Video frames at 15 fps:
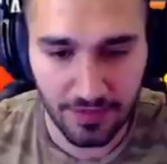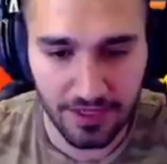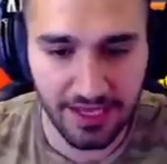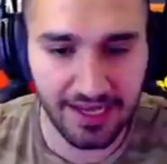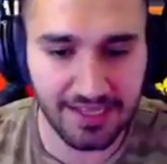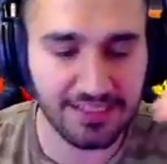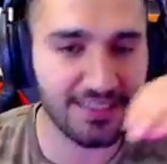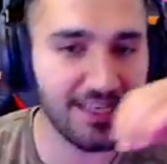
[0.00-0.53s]

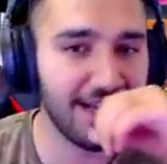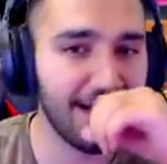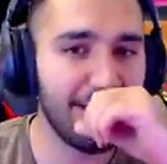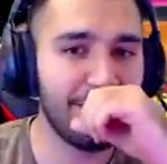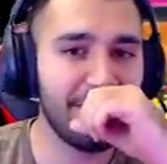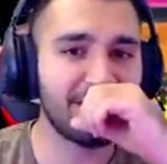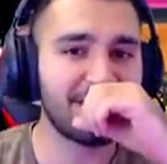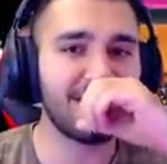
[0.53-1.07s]
يا
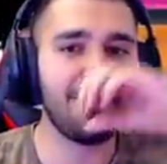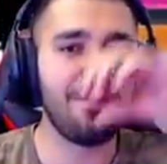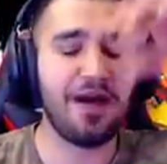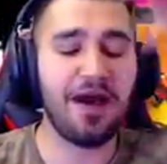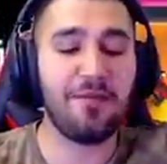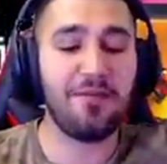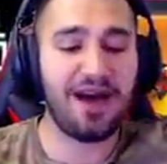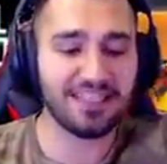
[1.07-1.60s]
زلمه
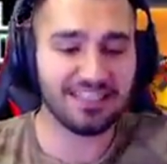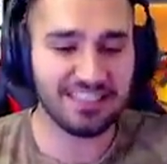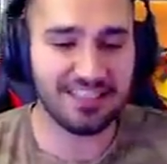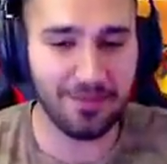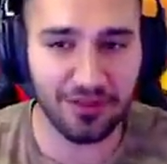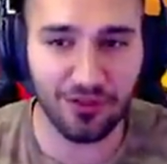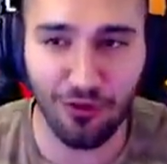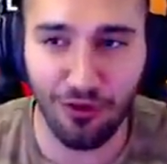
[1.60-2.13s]
شباب
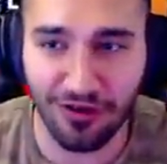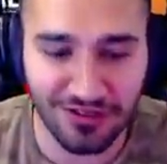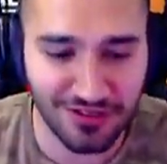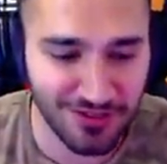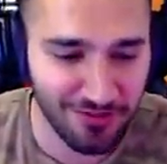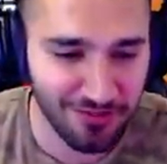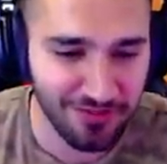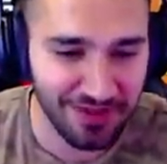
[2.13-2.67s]
عظمت
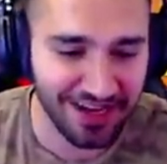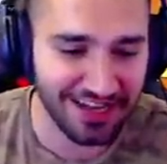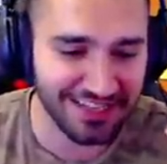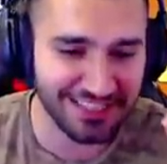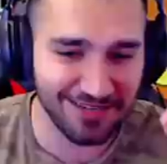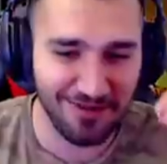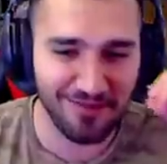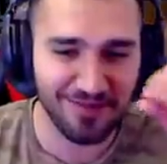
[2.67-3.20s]
اقسم بالله
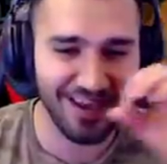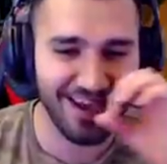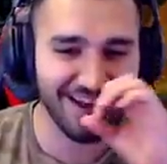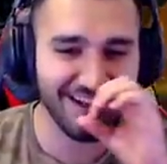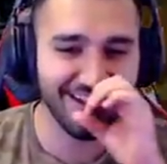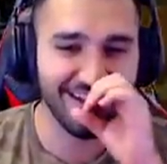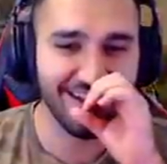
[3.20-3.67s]
شباب يعني